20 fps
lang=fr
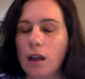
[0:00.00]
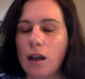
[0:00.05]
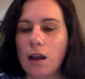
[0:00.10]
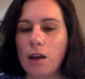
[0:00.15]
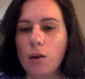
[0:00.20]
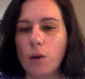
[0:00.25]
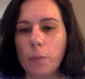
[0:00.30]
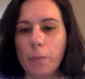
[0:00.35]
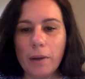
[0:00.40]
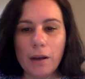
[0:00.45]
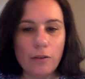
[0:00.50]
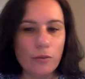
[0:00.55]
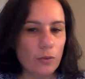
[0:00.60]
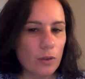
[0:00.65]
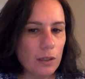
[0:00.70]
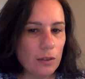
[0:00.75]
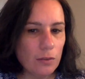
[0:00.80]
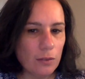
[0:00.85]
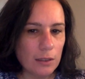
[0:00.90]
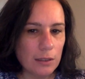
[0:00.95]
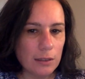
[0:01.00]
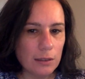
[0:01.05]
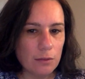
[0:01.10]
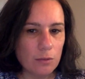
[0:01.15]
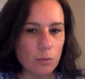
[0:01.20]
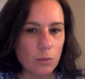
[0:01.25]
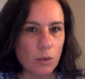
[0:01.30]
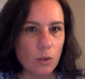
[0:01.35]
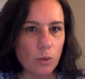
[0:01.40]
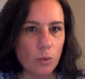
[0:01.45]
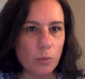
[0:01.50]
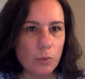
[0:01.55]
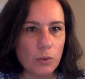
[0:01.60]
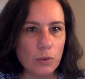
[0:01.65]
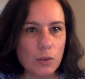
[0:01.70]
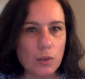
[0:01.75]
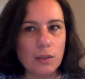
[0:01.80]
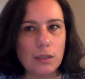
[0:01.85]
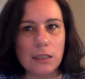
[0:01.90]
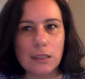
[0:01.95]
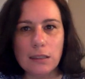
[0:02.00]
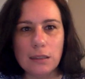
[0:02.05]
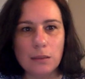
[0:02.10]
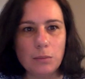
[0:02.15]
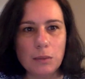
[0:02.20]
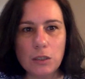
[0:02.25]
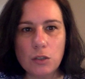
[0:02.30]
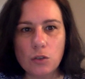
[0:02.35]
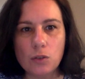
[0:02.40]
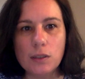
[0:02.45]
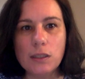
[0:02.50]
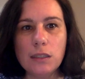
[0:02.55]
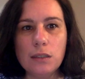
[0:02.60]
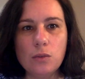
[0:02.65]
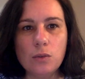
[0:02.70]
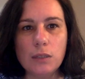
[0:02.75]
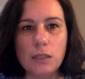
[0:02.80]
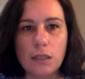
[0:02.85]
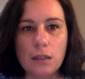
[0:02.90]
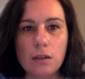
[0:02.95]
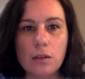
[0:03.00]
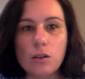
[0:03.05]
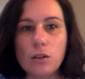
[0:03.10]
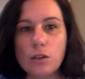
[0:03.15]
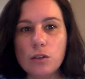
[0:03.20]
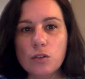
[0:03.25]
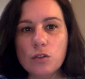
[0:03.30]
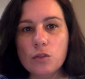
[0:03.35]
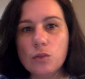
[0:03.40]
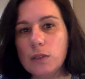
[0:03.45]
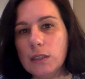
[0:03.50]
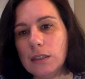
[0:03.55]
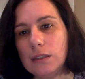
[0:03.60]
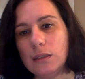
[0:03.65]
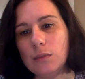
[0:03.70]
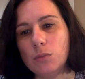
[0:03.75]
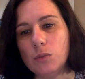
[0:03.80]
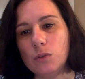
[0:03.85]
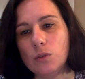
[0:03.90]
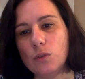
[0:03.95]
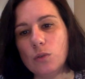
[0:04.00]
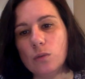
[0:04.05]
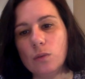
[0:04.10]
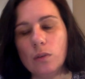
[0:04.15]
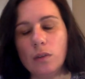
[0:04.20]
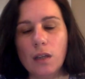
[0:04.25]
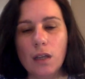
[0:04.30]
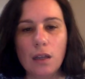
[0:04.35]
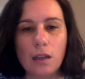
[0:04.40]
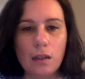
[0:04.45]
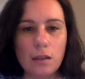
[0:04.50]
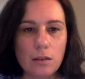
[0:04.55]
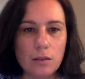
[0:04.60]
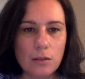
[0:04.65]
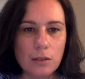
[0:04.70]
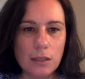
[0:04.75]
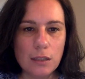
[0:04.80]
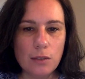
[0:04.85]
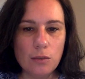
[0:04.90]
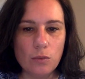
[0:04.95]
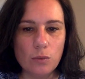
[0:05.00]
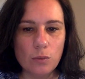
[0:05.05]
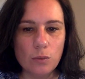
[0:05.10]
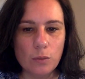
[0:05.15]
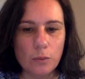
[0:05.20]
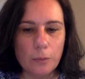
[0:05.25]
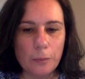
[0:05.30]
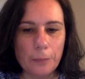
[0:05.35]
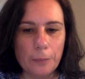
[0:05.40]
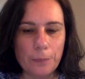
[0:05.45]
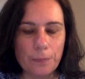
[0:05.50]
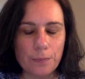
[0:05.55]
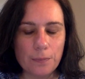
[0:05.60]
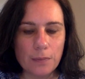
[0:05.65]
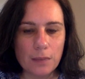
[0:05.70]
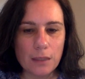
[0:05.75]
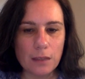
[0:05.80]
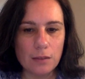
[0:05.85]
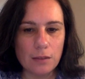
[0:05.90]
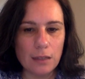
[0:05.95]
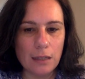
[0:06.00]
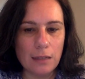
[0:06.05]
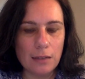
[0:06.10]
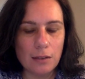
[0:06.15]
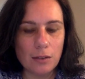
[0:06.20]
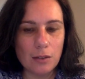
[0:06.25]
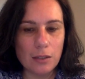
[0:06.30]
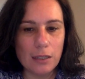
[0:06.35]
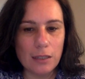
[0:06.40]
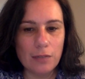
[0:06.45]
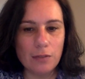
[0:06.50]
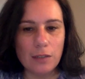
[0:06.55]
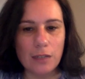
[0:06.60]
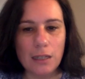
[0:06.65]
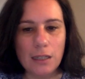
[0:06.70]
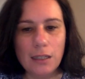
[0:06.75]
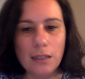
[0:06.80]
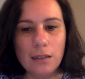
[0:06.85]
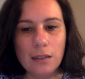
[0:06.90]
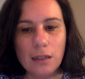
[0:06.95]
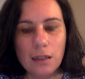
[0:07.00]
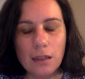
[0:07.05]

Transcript: Alors parfois effectivement, on peut sentir des petites choses qui nous dérangent ou des émotions euh, qui vont être révélées.